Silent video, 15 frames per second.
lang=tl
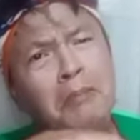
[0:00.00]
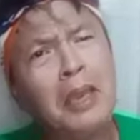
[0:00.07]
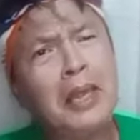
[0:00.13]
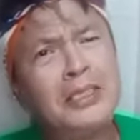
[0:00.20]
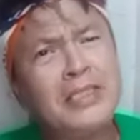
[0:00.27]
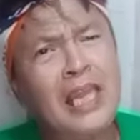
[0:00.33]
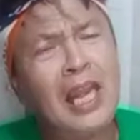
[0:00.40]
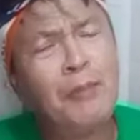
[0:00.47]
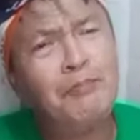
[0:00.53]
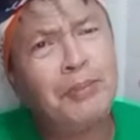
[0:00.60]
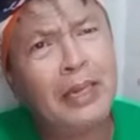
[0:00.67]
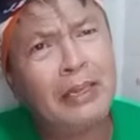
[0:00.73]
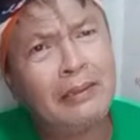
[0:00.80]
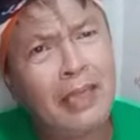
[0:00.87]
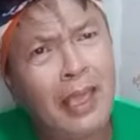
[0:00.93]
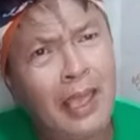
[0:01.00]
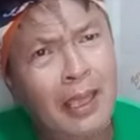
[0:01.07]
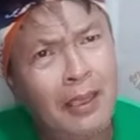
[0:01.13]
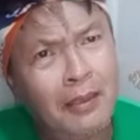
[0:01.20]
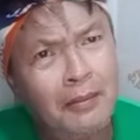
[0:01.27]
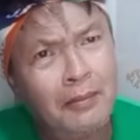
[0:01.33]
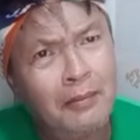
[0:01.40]
Very
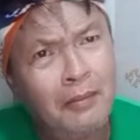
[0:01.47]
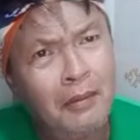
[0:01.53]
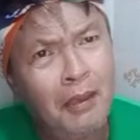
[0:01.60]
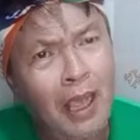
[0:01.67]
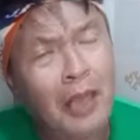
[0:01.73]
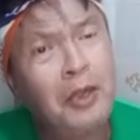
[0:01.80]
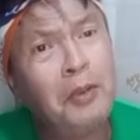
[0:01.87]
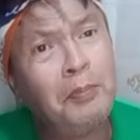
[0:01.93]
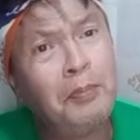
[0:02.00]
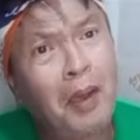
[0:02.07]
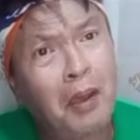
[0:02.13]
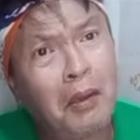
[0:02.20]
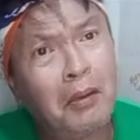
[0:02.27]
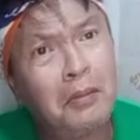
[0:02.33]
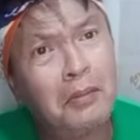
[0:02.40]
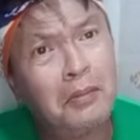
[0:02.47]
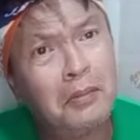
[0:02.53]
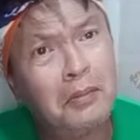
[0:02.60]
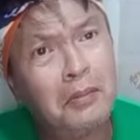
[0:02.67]
celebrity. Ano po?